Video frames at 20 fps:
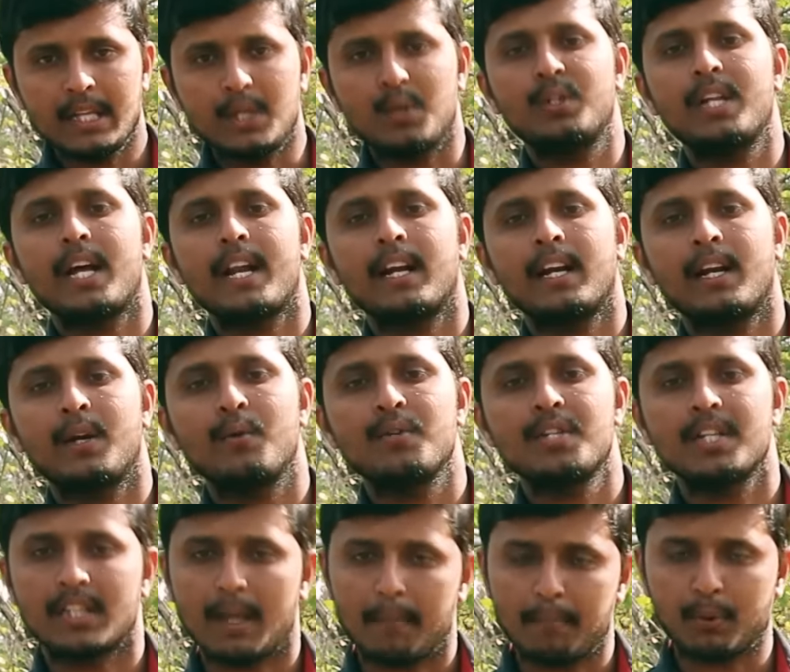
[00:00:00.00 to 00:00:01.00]
యుద్ధరంగం
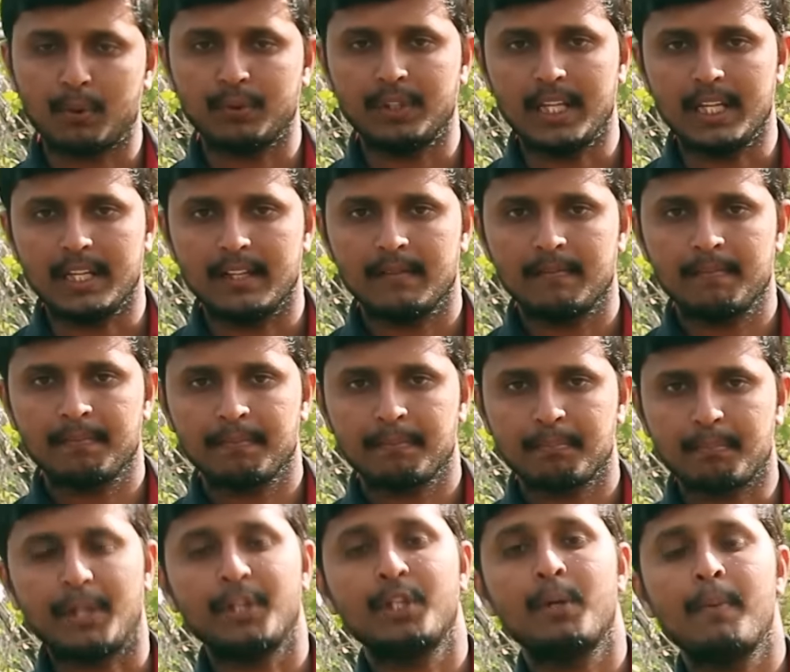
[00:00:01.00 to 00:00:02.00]
నుంచి తప్పుకుంది
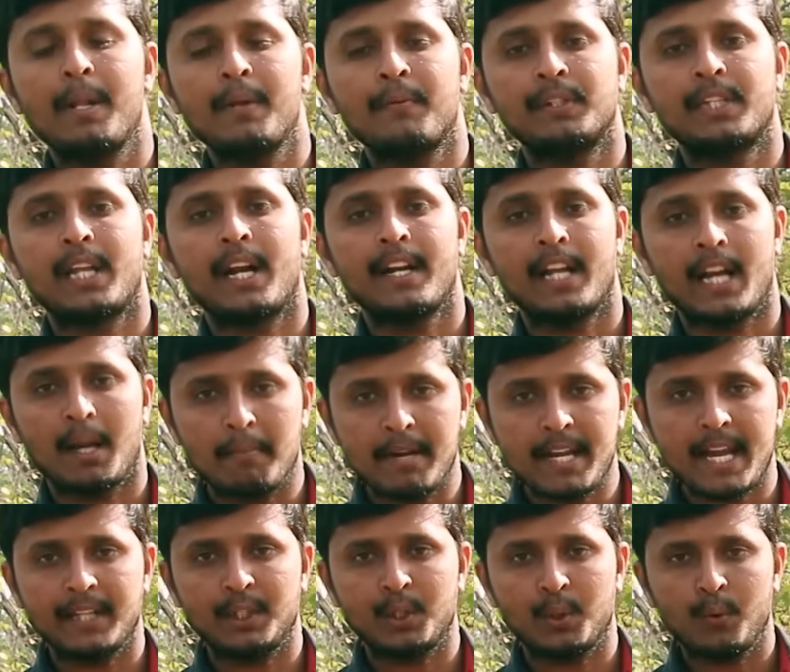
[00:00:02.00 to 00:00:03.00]
పంతొమ్మిది వందల
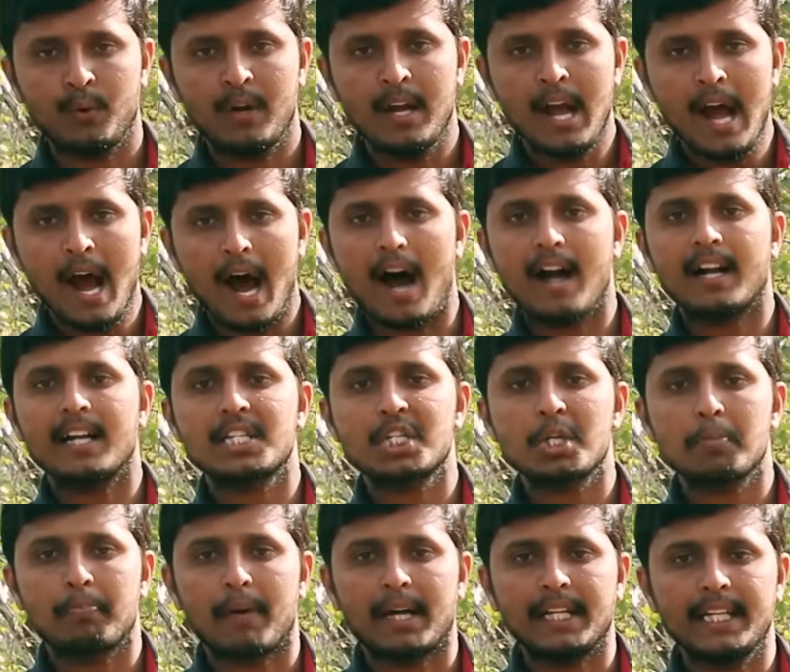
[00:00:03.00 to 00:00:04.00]
నలభై ఐదు
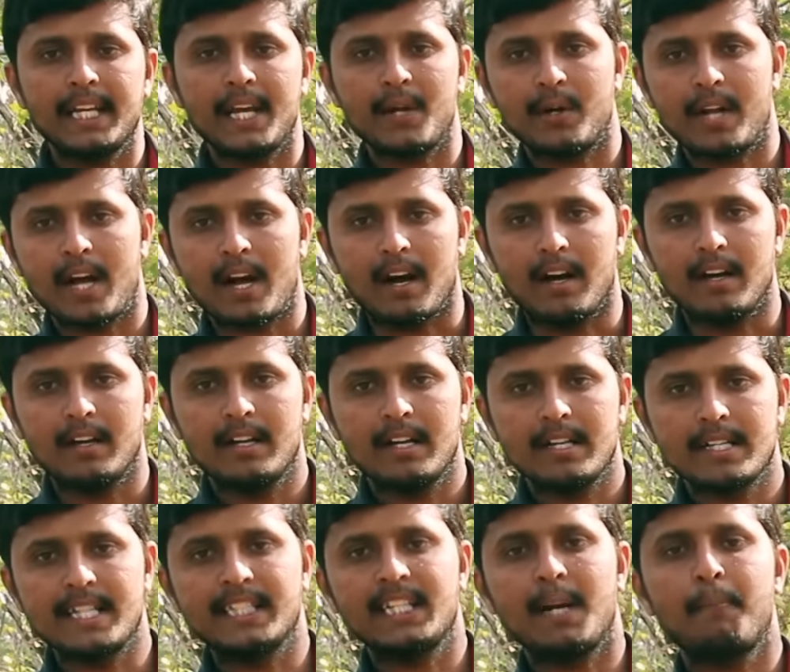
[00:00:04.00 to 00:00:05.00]
ఆగస్టు పదిహేనున
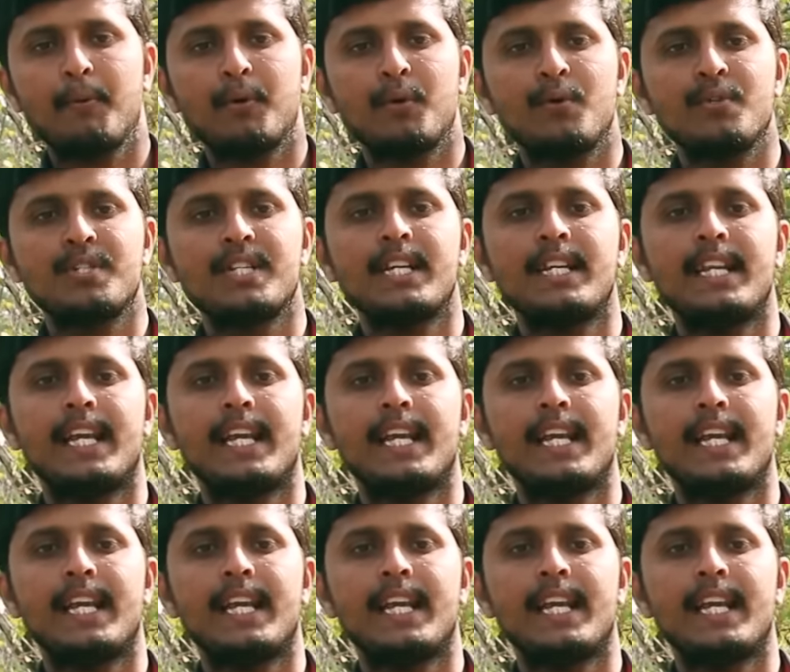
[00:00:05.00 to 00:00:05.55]
సింగపూర్ నుంచి